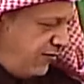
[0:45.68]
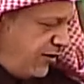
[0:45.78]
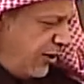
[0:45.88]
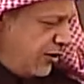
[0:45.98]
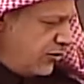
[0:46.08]

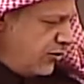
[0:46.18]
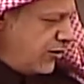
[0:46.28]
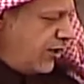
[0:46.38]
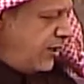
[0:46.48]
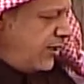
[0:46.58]
في بعض
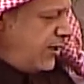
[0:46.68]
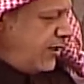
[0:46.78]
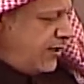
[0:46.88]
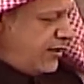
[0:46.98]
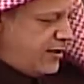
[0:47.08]
الطرق
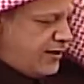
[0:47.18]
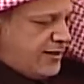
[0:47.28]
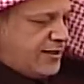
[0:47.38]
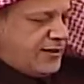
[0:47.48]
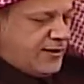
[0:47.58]
اللي
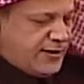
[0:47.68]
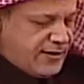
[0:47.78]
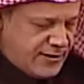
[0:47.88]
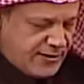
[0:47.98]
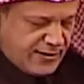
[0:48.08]

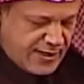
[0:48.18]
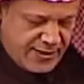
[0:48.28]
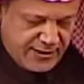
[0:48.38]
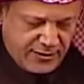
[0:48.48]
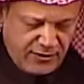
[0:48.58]

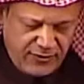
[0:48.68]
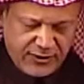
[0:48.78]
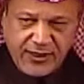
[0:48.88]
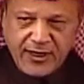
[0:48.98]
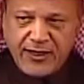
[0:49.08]
يعني
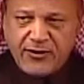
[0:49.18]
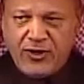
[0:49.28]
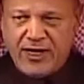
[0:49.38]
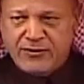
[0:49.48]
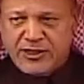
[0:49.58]
تلفت
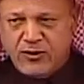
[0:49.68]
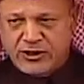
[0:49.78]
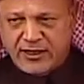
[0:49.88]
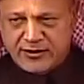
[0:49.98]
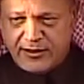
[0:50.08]
النظر على
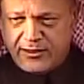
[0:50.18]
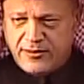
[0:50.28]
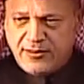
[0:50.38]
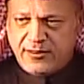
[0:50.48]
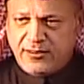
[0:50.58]
مستوى شخصي دي
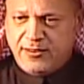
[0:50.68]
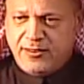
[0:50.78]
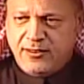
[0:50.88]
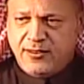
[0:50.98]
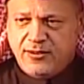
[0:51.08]

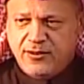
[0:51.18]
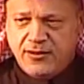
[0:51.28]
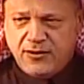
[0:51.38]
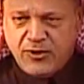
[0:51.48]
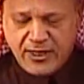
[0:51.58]

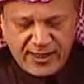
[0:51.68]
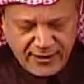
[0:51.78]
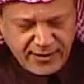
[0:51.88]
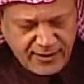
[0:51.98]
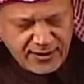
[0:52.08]
ولكن
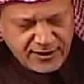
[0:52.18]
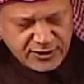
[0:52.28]
حتى اللي, اللي